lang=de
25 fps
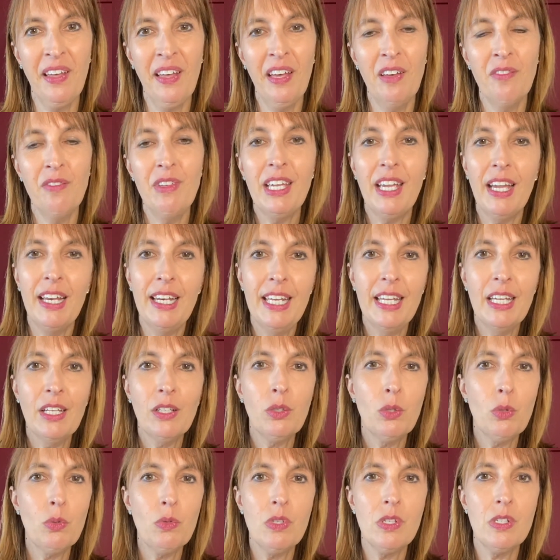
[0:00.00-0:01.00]
Wie
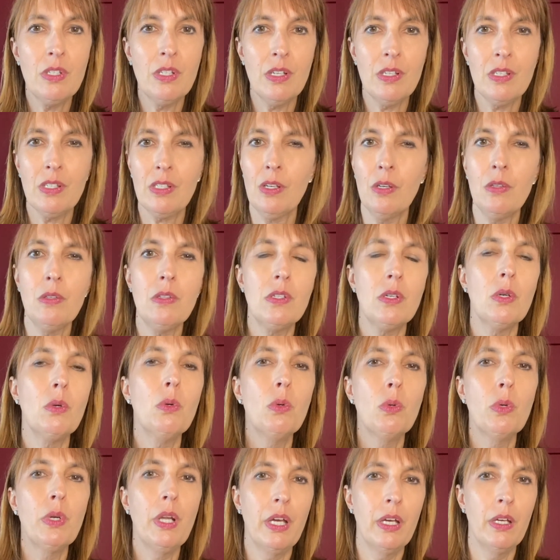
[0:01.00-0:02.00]
gelingt uns das ganz
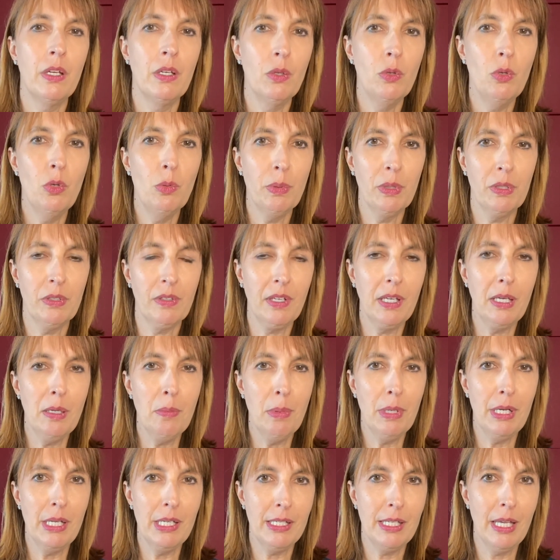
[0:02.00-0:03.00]
ohne
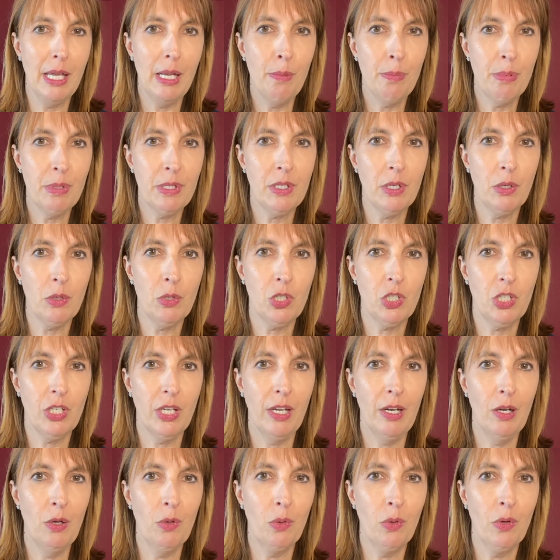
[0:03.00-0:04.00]
übertriebene
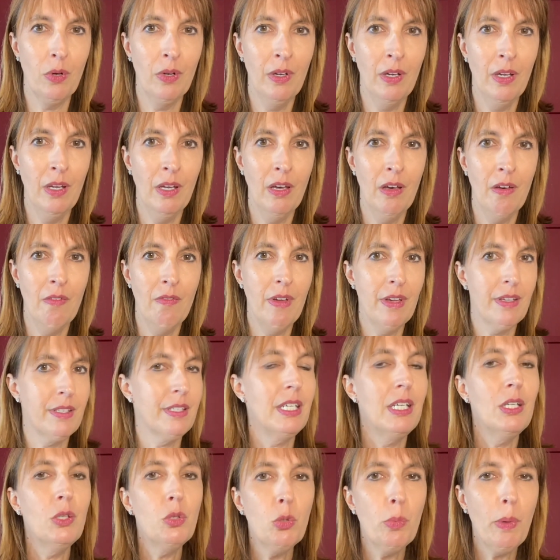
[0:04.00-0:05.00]
Selbstdarstellung? Wer
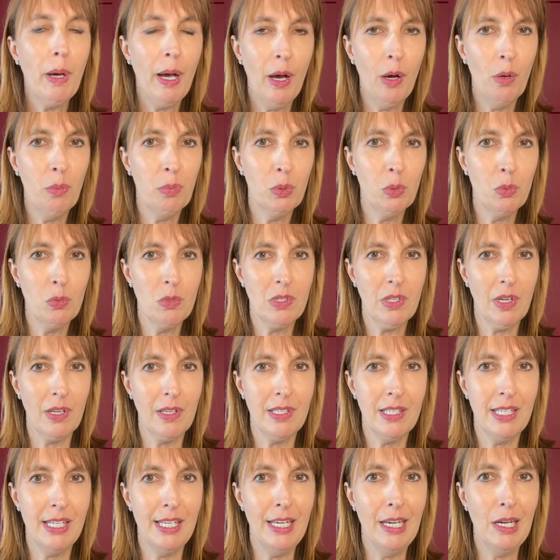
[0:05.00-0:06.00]
sind überhaupt
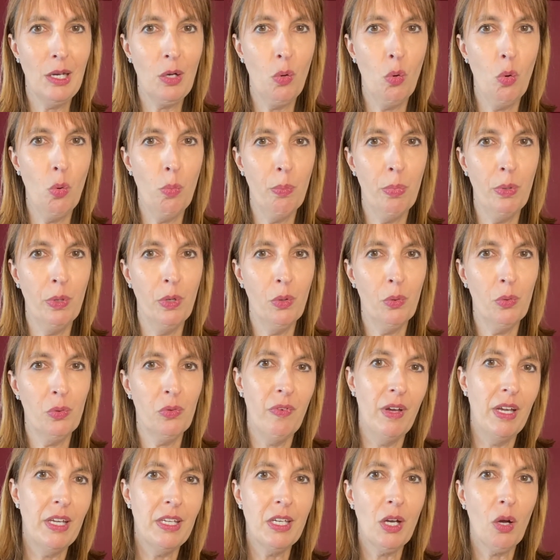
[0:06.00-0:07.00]
unsere Zielgruppen
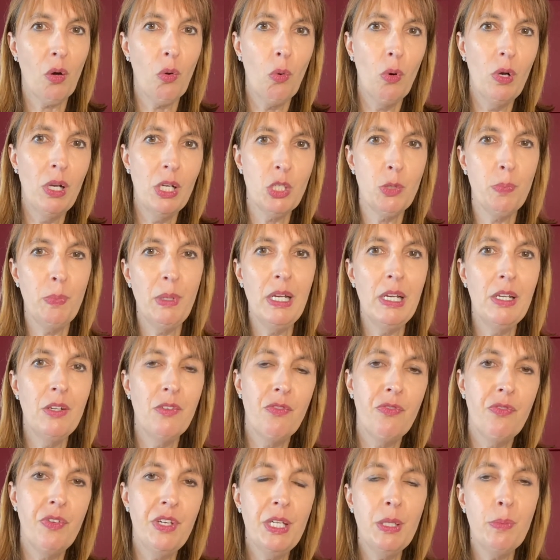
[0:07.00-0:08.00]
und welche Rolle
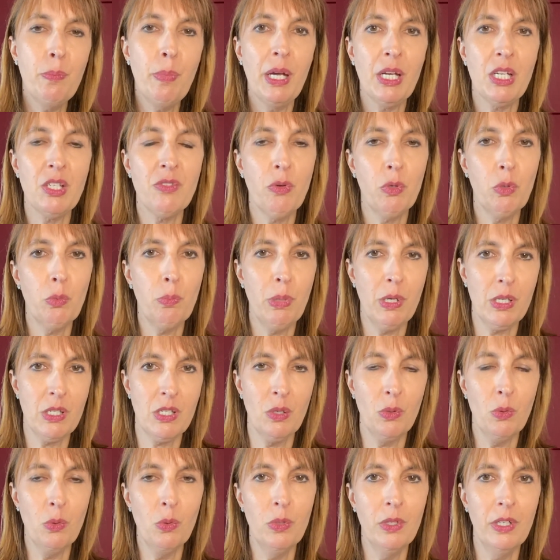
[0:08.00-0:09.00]
spielen Feedbacks von
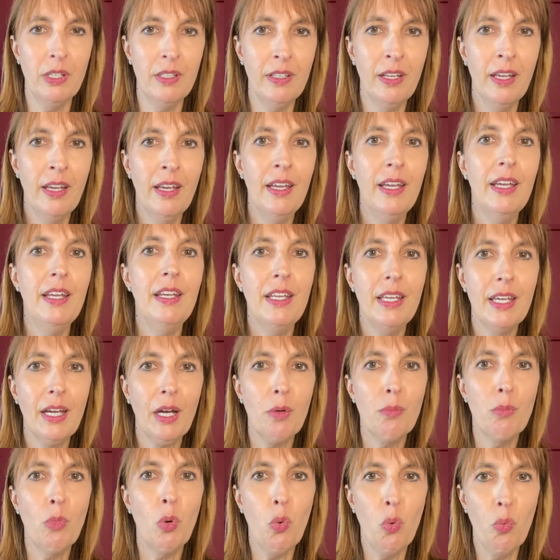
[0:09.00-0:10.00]
Personen in
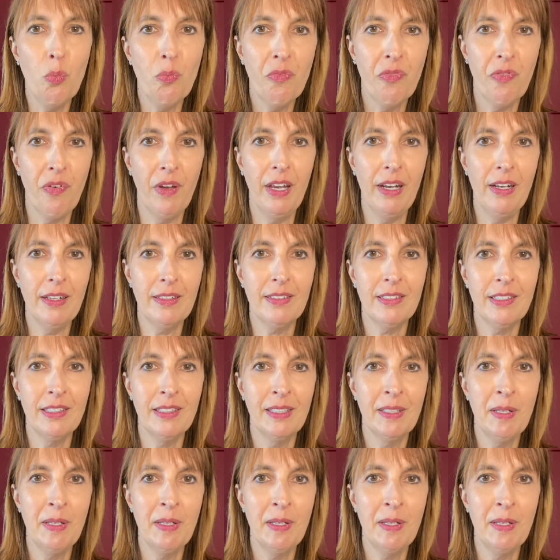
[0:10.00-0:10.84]
ihrem Umfeld?